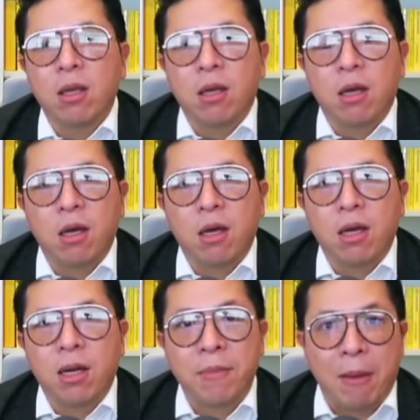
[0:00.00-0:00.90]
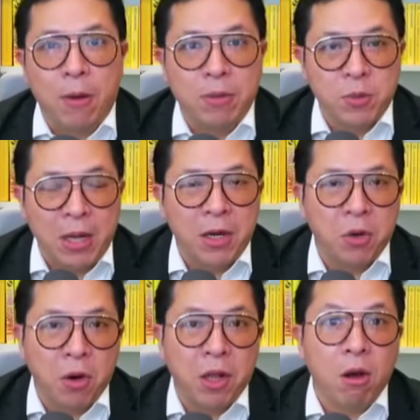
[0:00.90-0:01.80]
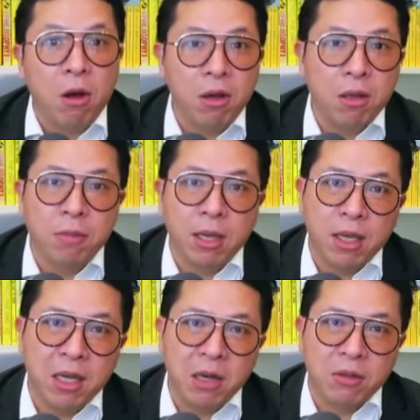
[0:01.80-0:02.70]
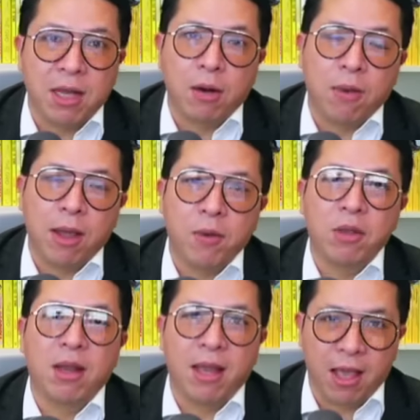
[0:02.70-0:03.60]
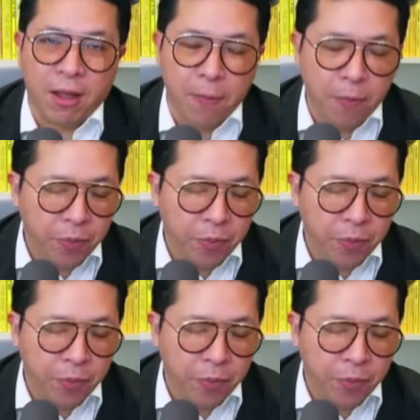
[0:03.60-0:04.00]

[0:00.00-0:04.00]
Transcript: เอ่อลำดับความสำคัญของเราในข้อหนึ่งเมื่อกี้ที่เราจัดไว้เมื่อเละ